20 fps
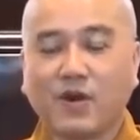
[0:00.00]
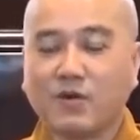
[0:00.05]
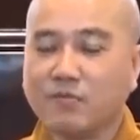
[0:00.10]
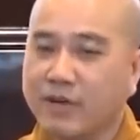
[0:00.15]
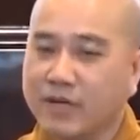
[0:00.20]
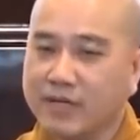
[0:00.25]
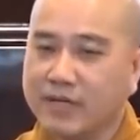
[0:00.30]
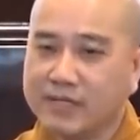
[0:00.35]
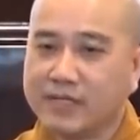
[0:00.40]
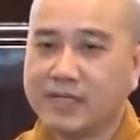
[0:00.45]

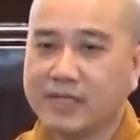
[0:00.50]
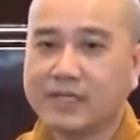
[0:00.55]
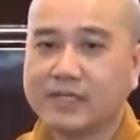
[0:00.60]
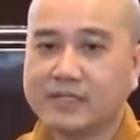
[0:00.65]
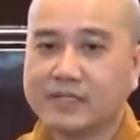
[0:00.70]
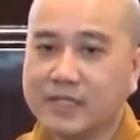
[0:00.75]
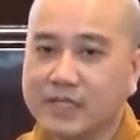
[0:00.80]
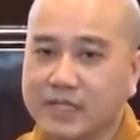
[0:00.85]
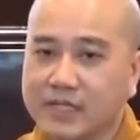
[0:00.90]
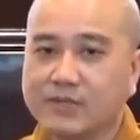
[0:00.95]
Còn mình thì
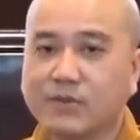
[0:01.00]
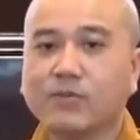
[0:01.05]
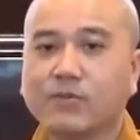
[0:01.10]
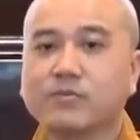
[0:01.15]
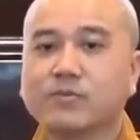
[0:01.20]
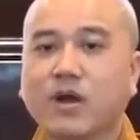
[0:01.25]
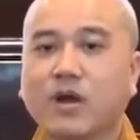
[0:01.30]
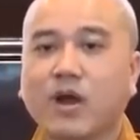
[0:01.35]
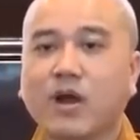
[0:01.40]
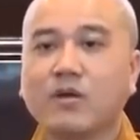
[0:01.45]
trí
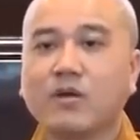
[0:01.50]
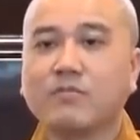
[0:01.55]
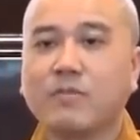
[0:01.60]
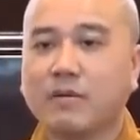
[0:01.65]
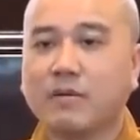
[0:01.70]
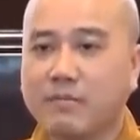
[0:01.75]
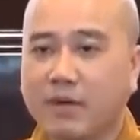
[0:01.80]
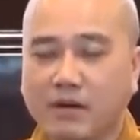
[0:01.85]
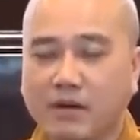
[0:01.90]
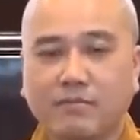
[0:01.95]
cũng có
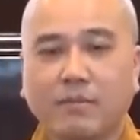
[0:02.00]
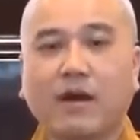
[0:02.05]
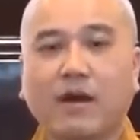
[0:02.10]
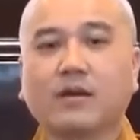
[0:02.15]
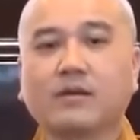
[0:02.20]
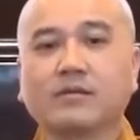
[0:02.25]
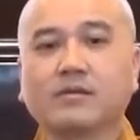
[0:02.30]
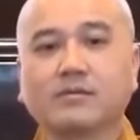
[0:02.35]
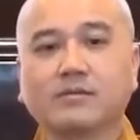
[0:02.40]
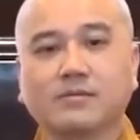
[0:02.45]
mà mờ
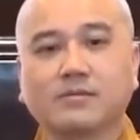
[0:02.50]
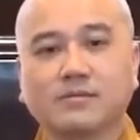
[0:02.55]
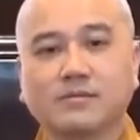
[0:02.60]
mờ,